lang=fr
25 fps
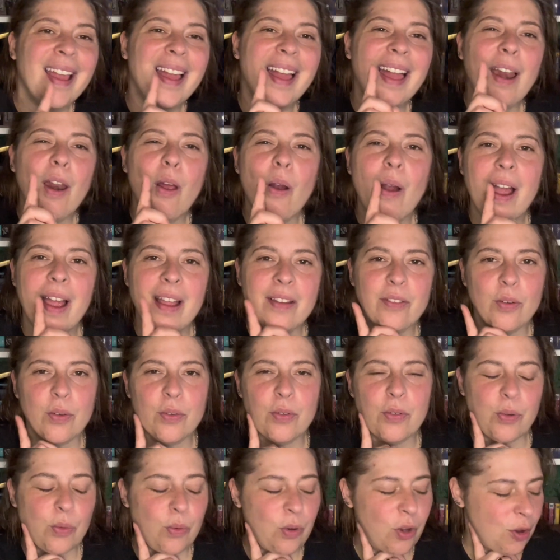Alors
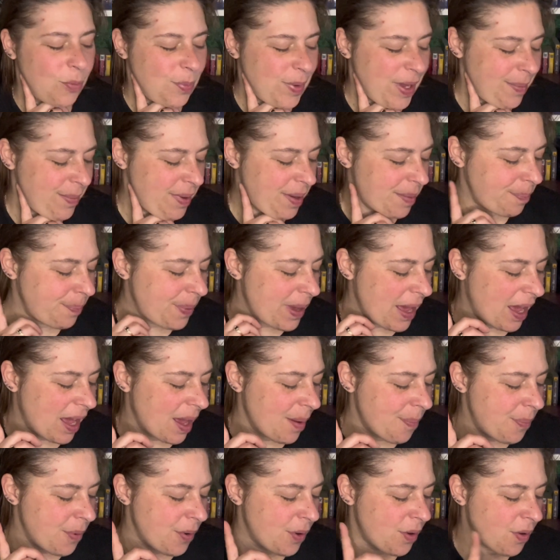attention quand même, par
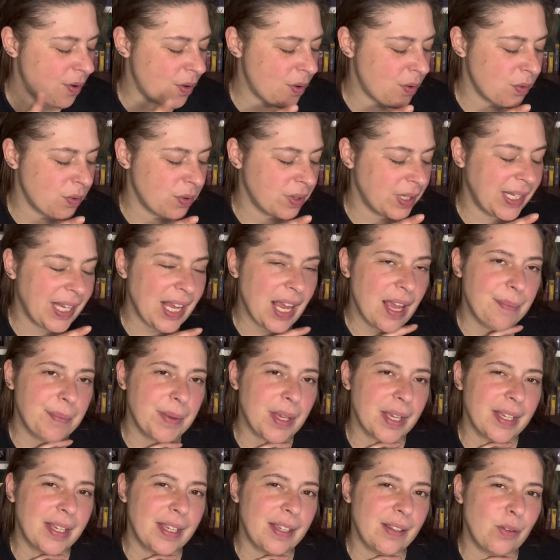rapport aux
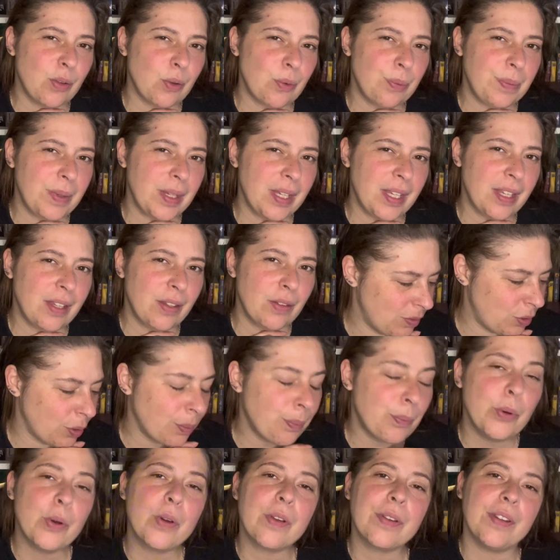thèmes qui sont mis sur
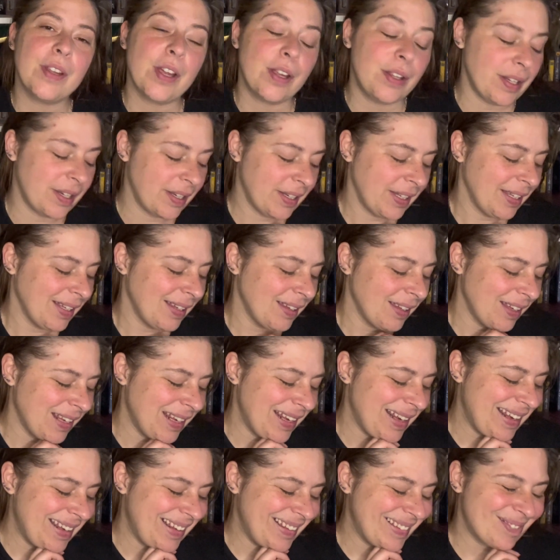Booknode,
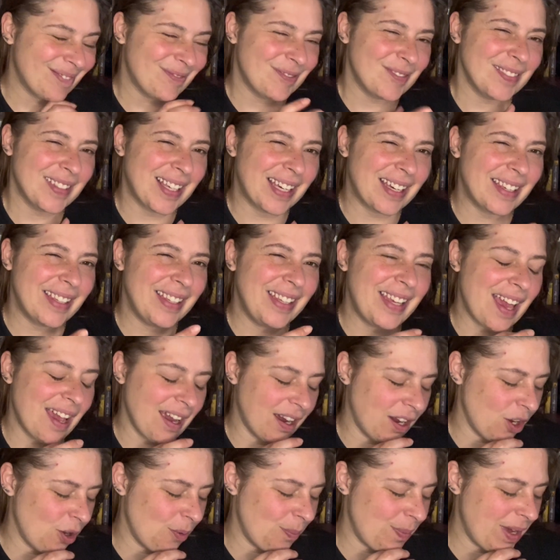il y a
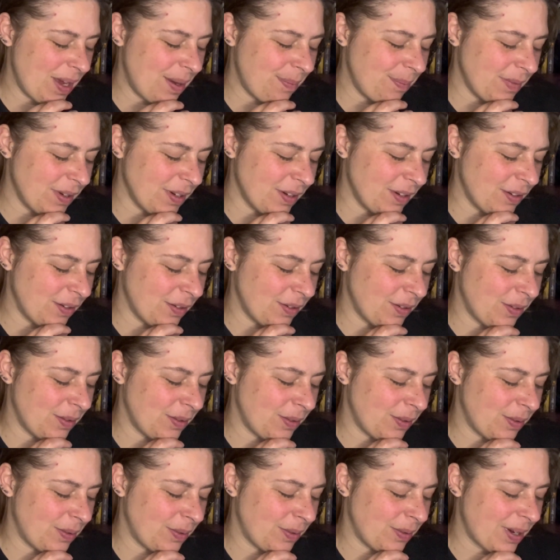quand même
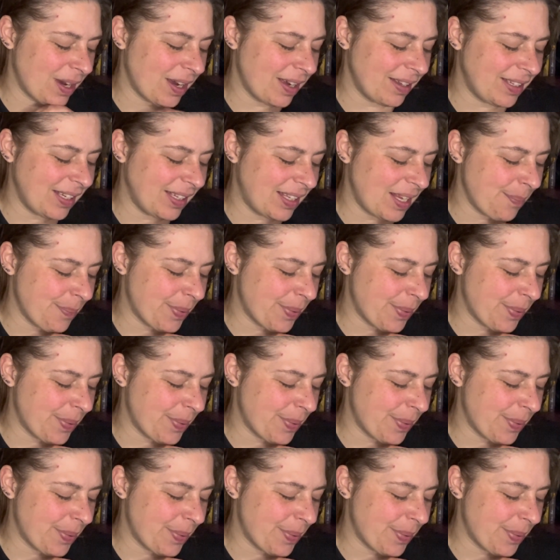euh, un des thèmes